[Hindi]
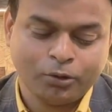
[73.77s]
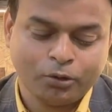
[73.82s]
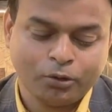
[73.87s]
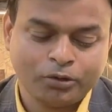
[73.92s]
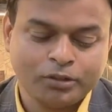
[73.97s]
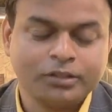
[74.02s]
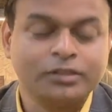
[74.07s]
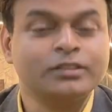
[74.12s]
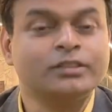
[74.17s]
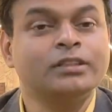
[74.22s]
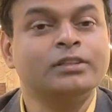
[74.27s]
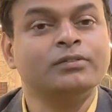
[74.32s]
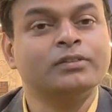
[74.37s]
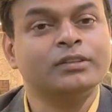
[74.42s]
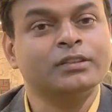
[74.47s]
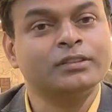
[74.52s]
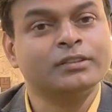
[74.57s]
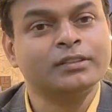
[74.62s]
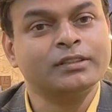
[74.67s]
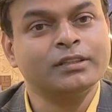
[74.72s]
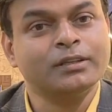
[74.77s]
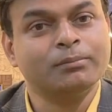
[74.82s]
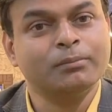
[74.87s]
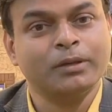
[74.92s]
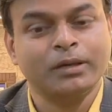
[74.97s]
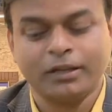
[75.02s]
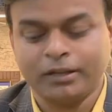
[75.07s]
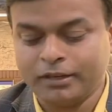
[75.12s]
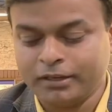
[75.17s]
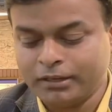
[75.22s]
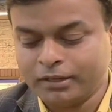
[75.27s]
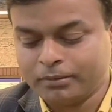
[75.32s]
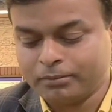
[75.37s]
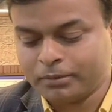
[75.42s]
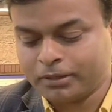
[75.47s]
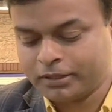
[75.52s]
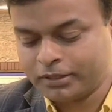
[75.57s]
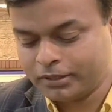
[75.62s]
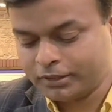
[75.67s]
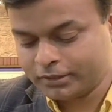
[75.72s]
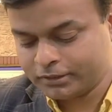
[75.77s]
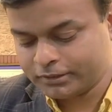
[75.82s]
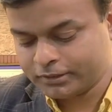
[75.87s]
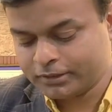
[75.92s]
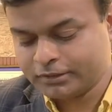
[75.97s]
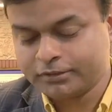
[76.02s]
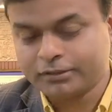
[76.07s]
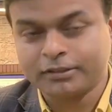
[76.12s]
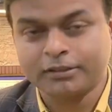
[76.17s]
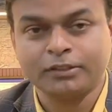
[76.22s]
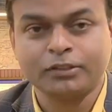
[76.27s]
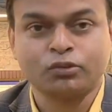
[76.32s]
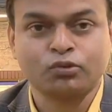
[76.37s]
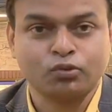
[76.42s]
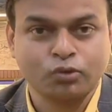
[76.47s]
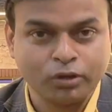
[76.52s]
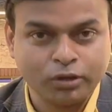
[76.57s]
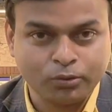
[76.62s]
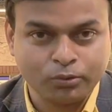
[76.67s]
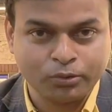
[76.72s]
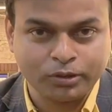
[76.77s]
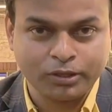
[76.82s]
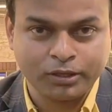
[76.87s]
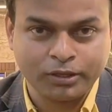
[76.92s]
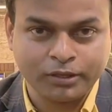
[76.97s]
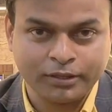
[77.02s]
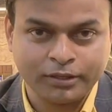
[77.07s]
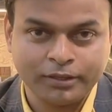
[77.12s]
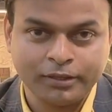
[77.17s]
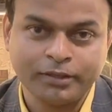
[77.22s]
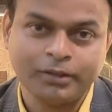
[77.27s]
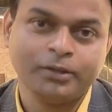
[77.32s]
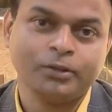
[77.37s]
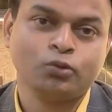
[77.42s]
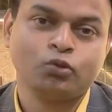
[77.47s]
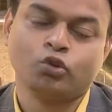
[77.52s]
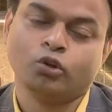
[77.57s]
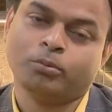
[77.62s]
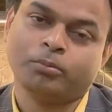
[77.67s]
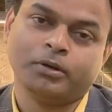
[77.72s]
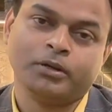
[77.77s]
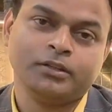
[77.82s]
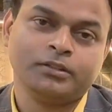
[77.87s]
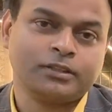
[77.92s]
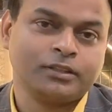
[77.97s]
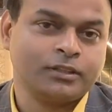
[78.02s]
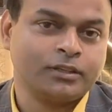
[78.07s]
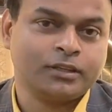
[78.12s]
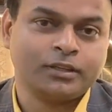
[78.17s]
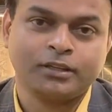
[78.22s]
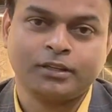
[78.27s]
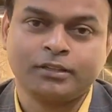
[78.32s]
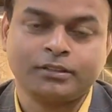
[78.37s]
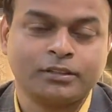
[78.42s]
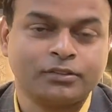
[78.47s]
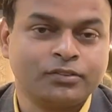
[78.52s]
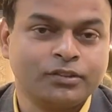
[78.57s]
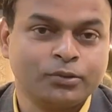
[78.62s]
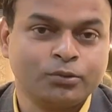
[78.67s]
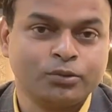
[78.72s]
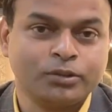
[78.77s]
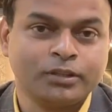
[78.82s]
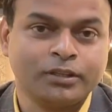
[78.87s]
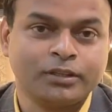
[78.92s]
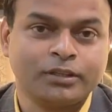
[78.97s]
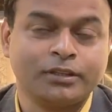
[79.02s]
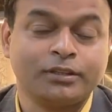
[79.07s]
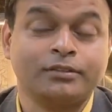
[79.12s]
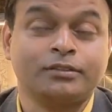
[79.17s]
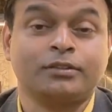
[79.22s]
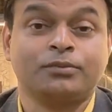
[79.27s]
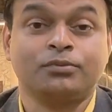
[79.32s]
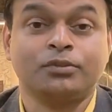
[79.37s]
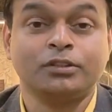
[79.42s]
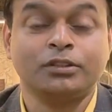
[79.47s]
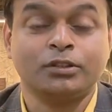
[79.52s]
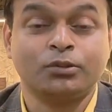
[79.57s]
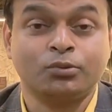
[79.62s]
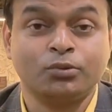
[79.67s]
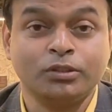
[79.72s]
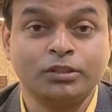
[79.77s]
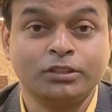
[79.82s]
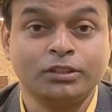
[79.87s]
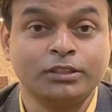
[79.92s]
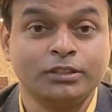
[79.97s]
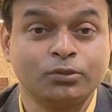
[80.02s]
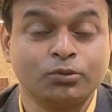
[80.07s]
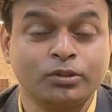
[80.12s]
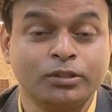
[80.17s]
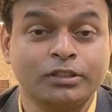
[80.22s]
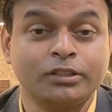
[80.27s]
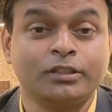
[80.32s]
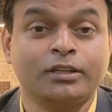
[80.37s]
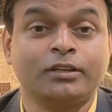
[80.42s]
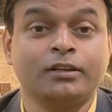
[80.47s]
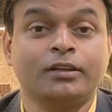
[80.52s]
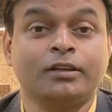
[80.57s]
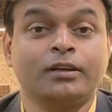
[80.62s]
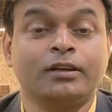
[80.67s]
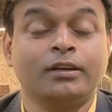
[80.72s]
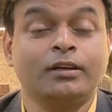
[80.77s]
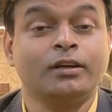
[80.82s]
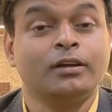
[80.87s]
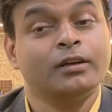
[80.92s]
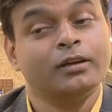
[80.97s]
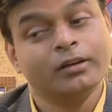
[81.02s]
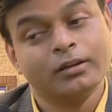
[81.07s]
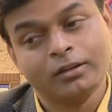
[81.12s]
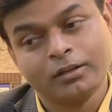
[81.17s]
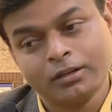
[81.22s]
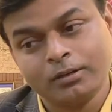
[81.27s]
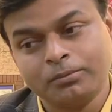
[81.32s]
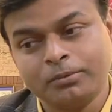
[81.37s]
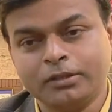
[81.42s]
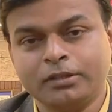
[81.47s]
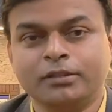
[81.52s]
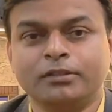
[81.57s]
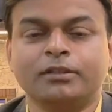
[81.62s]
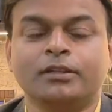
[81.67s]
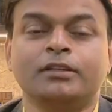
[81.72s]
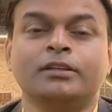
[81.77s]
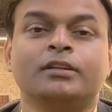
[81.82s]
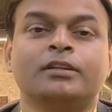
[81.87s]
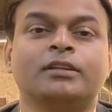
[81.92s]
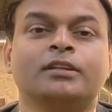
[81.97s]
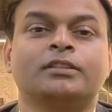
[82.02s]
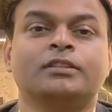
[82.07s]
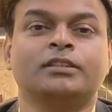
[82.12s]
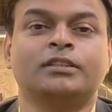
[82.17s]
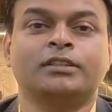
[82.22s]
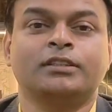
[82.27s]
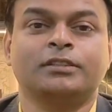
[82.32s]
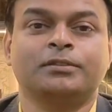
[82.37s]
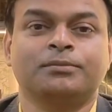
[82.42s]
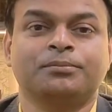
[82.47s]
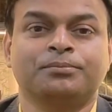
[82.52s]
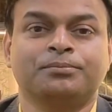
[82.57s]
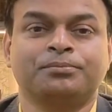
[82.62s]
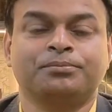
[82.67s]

और किसी वजह से ये मिलेनिन हमारी स्किन से डिस्ट्रॉय होने लगे तो हमारी स्किन का कलर सफ़ेद हो जाएगा सबसे ज़रूरी चीज़ तो ये जानना है कब नहीं सही करना चाहिए